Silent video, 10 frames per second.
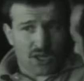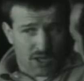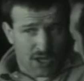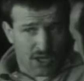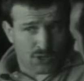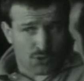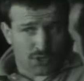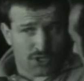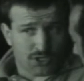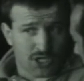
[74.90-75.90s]
En son
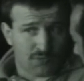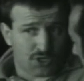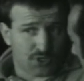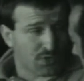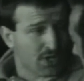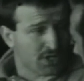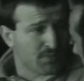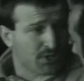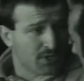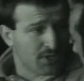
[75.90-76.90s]
iki senem yaşım daha
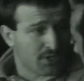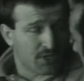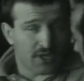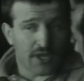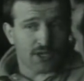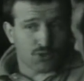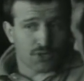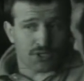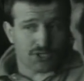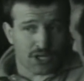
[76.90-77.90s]
27. En son
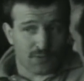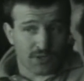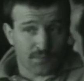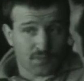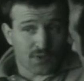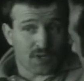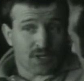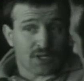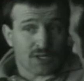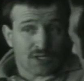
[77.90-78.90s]
iki senemi
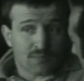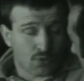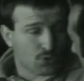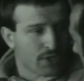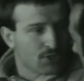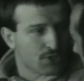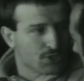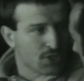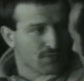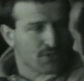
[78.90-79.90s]
burada
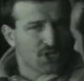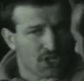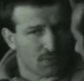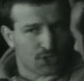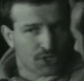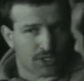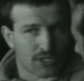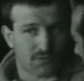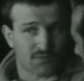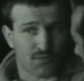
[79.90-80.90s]
geçireceğim. İyi bir şekilde
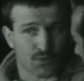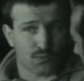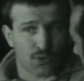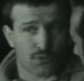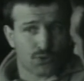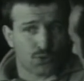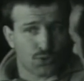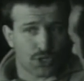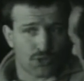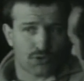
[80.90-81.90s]
futbolumu
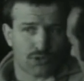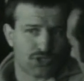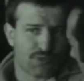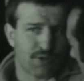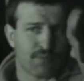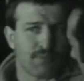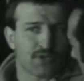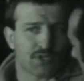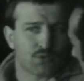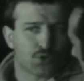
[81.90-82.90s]
Türkiye'de noktalayacağım. Ben
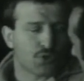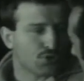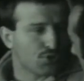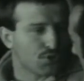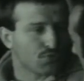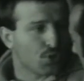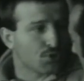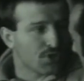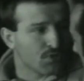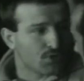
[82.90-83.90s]
memleketimi çok özlüyorum, çok
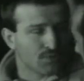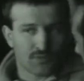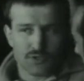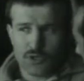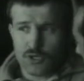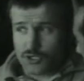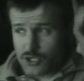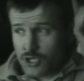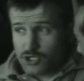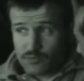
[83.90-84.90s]
seviyorum.
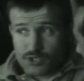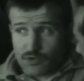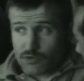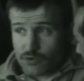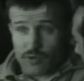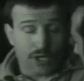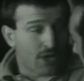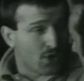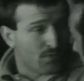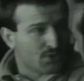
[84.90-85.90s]
Seyircimi seviyorum en, en
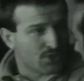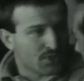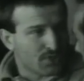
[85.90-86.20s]
önemlisi.